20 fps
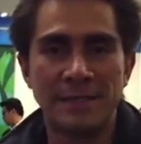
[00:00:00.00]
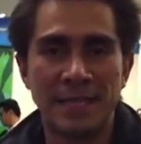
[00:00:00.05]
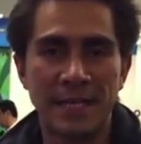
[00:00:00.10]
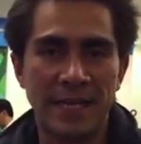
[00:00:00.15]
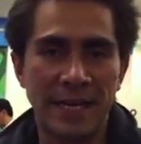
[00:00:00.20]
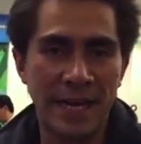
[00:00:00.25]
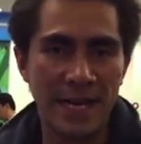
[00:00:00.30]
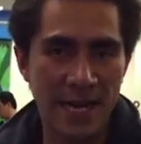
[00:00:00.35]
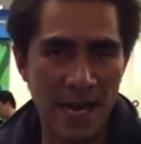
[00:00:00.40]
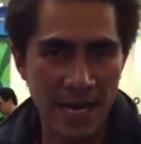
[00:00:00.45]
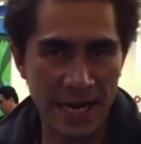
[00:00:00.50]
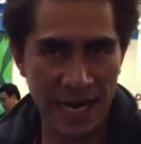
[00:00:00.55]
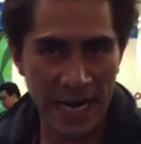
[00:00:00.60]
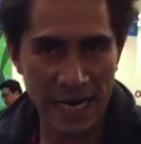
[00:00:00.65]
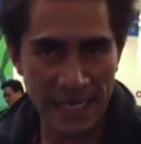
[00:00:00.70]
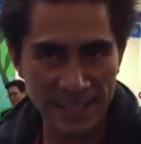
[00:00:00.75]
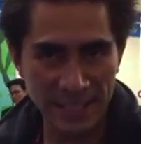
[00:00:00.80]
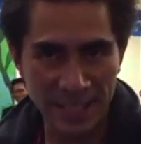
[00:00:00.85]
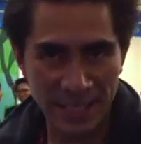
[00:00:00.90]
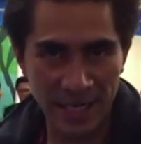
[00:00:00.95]
Si creían
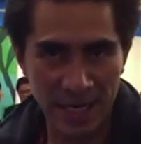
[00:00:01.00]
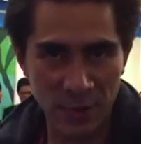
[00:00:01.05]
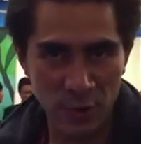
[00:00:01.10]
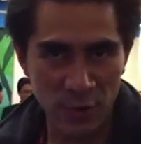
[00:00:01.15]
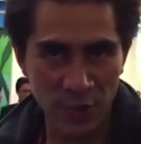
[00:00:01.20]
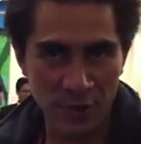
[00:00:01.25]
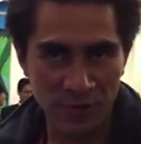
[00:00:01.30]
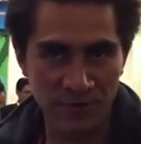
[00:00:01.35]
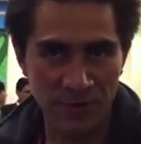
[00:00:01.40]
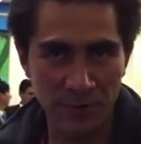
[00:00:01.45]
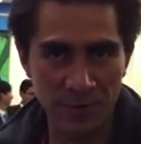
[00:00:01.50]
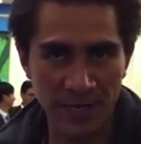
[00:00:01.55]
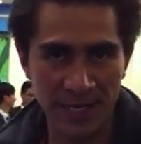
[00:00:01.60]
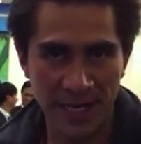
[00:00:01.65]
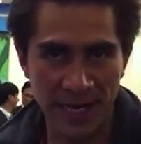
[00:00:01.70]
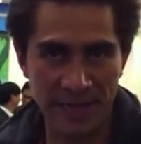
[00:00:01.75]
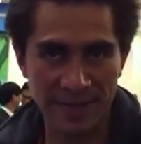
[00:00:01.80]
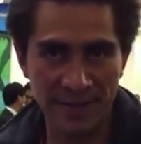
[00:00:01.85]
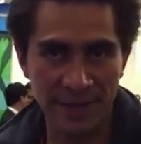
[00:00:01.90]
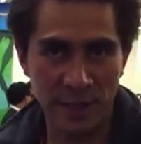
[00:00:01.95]
que LG era el único
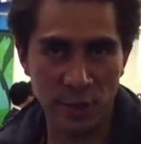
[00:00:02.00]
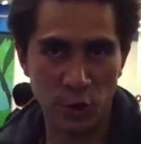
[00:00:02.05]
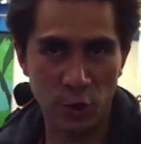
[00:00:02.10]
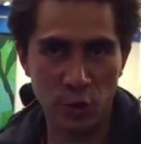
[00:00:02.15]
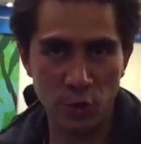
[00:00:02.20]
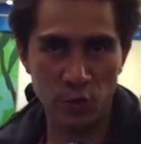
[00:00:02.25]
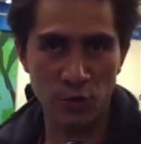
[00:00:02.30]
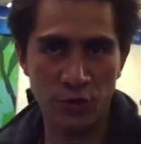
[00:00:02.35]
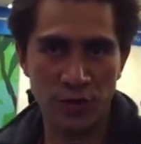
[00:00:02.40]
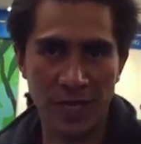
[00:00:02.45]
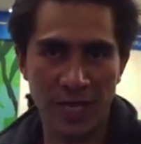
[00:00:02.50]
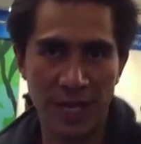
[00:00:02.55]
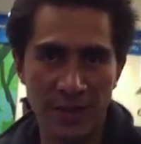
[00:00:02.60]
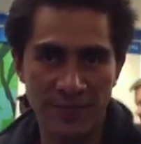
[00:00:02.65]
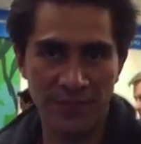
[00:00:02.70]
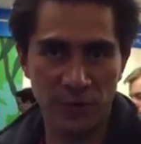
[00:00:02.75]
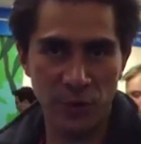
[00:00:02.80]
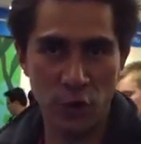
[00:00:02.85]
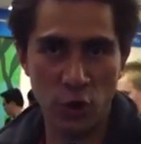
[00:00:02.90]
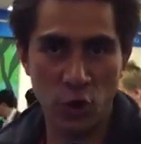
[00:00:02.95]
fabricante con un
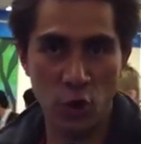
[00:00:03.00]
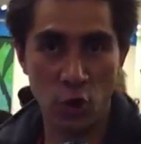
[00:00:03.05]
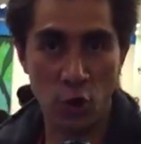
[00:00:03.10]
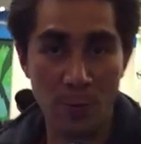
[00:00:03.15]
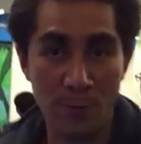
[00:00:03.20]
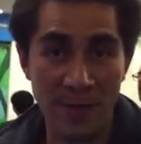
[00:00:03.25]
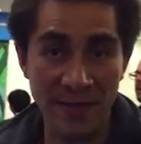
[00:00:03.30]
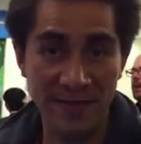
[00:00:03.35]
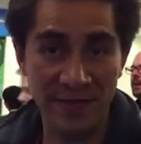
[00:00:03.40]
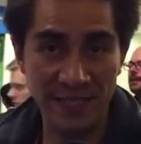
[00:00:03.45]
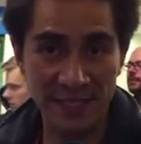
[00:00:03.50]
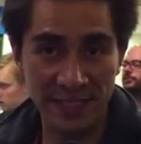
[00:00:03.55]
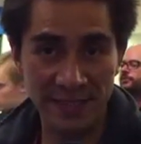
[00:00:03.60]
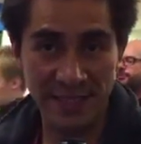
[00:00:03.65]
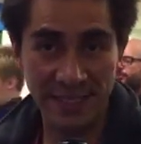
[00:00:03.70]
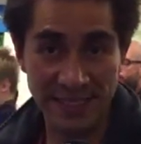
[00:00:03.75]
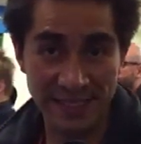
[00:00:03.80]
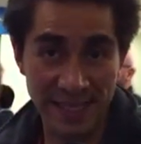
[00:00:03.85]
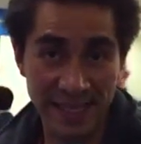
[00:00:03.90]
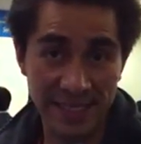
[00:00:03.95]
teléfono con
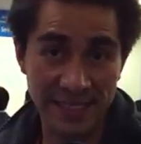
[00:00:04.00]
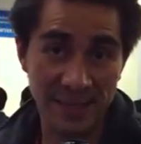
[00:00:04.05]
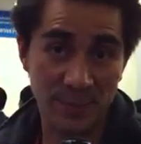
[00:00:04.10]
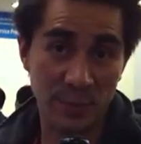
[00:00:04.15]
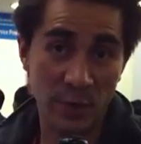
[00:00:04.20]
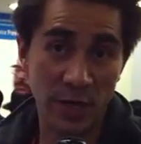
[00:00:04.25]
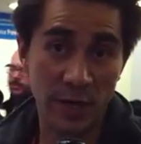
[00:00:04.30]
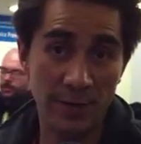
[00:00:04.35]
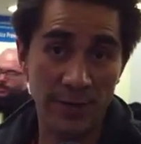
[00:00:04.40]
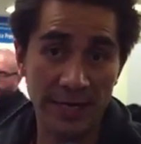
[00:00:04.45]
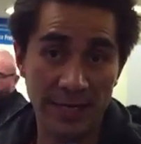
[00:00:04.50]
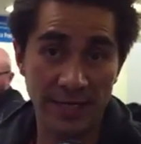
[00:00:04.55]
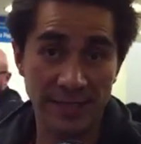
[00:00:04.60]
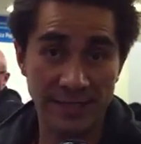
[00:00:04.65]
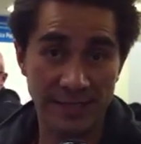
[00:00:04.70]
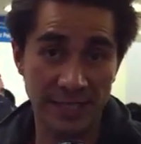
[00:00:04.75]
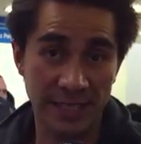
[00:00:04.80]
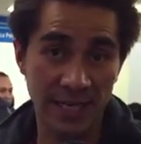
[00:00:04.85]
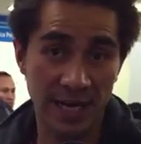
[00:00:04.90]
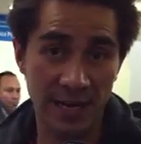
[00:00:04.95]
pantalla 3D que se puede ver
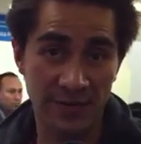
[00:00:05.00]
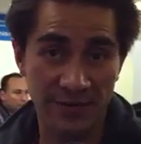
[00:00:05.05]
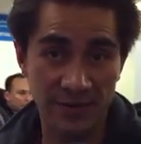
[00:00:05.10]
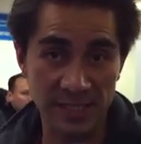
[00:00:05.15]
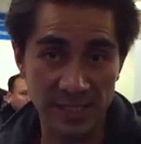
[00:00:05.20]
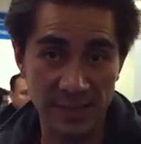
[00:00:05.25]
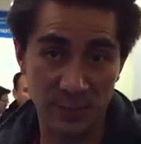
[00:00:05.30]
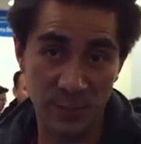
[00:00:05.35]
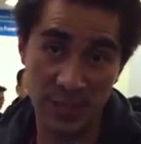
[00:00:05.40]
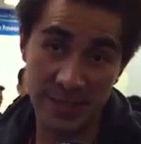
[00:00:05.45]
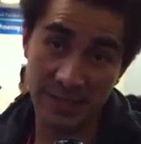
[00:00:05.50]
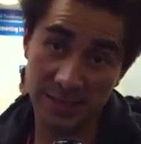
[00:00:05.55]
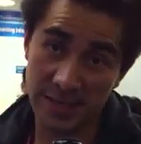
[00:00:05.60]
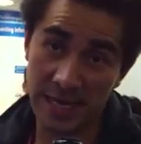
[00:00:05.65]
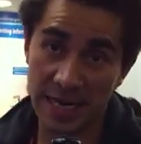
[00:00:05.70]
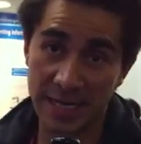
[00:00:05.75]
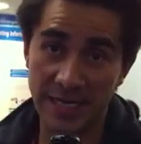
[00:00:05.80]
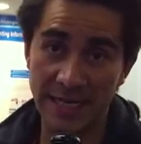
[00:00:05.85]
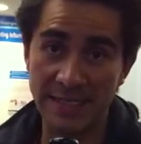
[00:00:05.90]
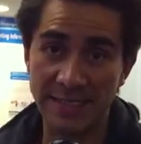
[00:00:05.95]
sin gafas,
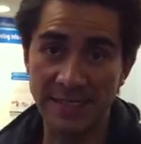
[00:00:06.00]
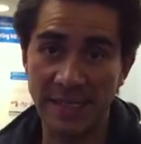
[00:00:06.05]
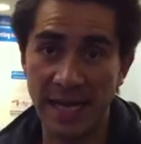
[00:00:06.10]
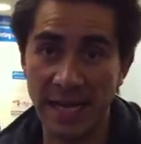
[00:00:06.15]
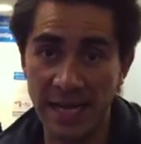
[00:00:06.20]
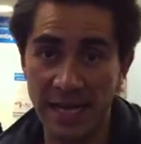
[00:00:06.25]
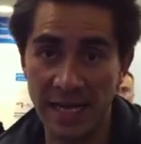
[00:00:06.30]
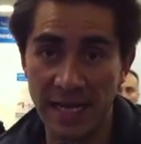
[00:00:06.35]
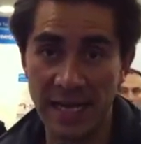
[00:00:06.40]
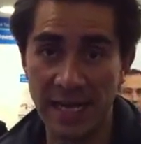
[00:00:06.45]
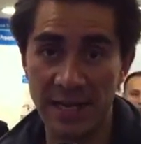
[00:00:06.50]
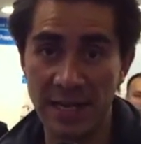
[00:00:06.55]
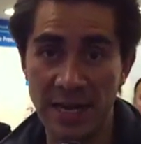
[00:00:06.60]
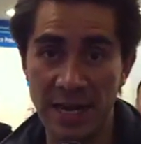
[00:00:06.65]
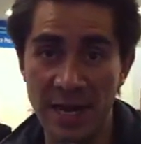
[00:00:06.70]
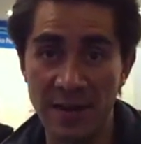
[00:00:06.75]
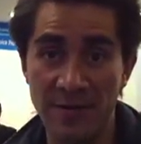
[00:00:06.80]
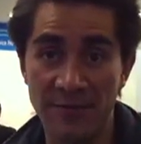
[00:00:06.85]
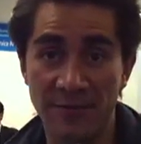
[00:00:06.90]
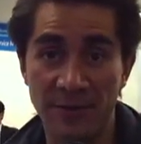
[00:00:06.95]
pues aquí está
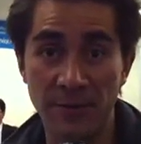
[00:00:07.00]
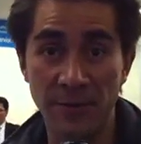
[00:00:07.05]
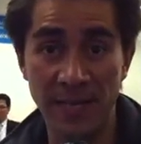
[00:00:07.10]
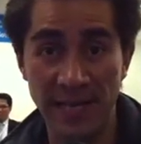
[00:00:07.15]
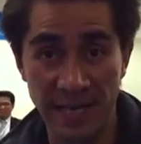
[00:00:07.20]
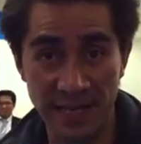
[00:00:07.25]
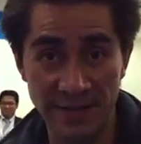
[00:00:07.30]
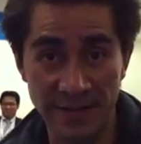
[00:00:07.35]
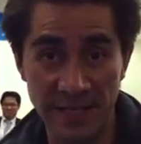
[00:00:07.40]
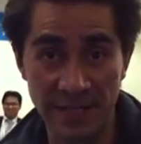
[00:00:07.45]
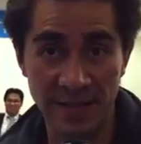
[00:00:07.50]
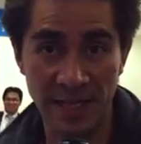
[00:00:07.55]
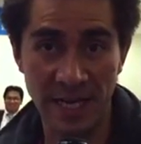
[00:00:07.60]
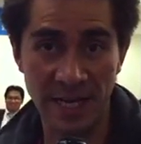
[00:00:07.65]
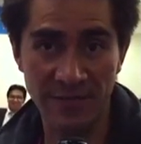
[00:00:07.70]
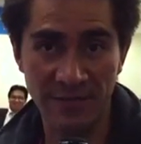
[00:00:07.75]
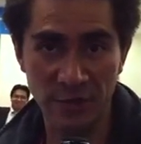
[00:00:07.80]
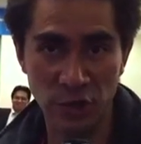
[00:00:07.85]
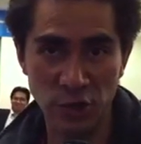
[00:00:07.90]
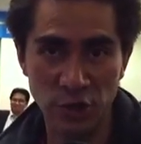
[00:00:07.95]
el fabricante de
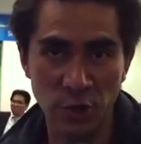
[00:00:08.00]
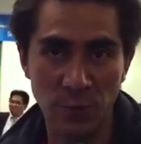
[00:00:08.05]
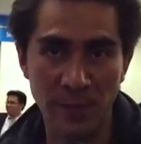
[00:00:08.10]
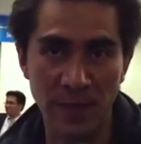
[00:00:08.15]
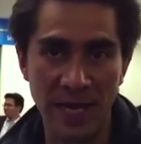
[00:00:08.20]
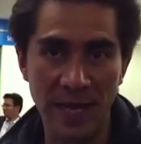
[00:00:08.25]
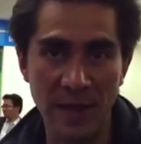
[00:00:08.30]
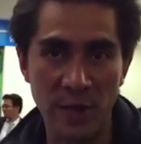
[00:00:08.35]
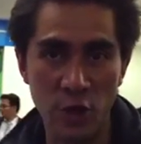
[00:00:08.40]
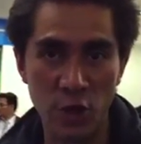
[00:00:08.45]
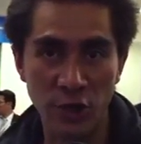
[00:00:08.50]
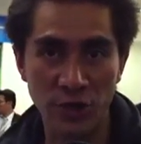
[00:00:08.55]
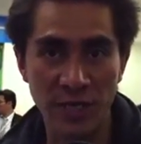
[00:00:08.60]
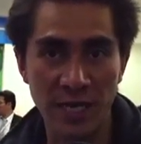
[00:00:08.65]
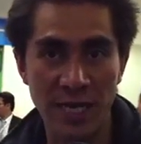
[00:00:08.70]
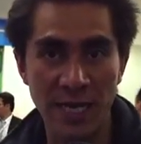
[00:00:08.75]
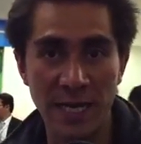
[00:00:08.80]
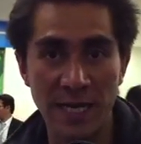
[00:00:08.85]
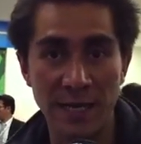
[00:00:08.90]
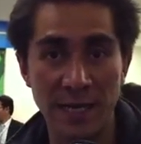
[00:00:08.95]
teléfonos y operador
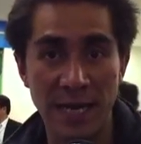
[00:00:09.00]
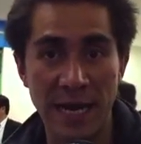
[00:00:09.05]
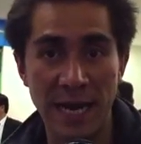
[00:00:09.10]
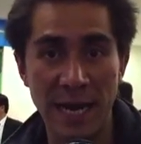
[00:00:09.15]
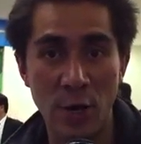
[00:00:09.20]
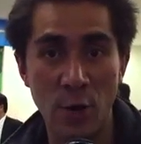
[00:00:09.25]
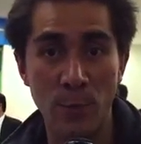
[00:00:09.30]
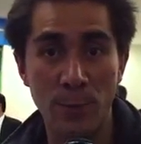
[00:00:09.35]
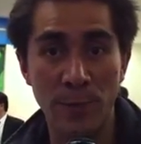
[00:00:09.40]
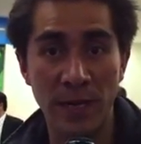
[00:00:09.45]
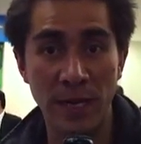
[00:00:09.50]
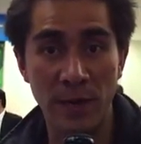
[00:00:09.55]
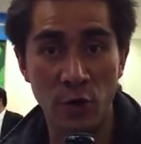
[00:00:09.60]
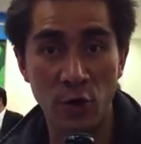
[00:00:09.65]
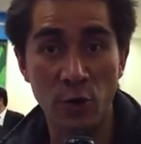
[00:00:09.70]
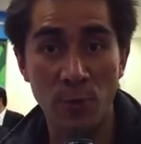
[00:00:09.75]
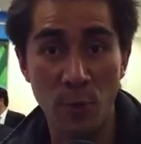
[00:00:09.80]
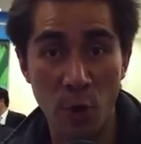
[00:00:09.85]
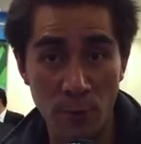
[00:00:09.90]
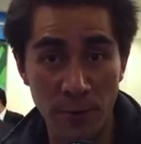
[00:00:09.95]
de eh,
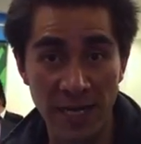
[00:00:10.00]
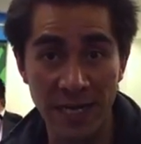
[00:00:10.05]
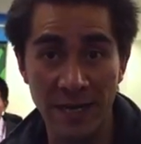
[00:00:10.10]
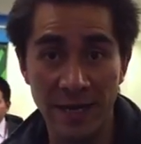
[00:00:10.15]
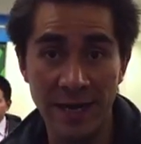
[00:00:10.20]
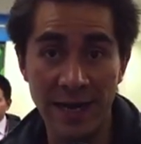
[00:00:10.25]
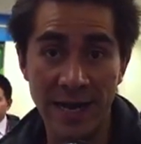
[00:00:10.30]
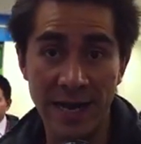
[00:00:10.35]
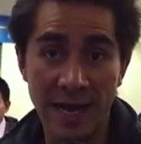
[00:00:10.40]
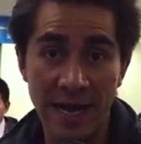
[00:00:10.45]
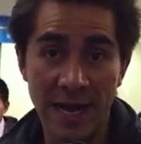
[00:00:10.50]
operador móvil